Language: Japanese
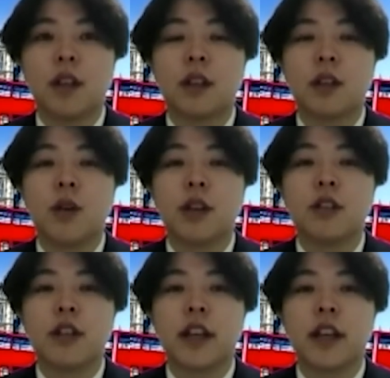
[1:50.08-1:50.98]
教育
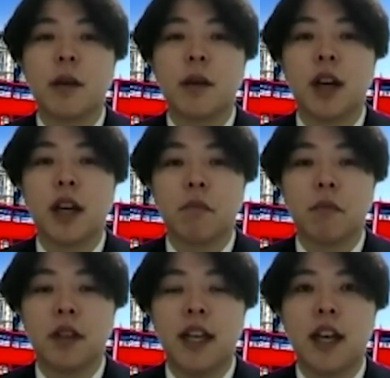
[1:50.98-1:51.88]
連携部会未
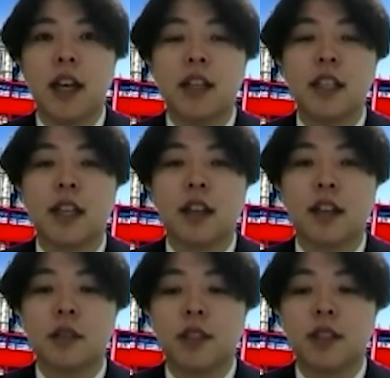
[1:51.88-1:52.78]
来会議に参加
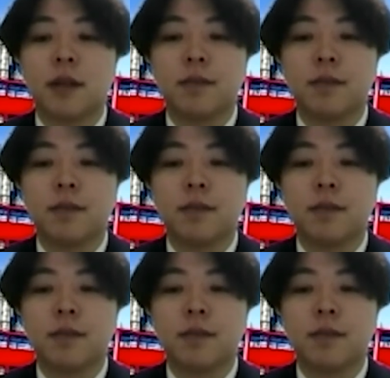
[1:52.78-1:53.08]
しました。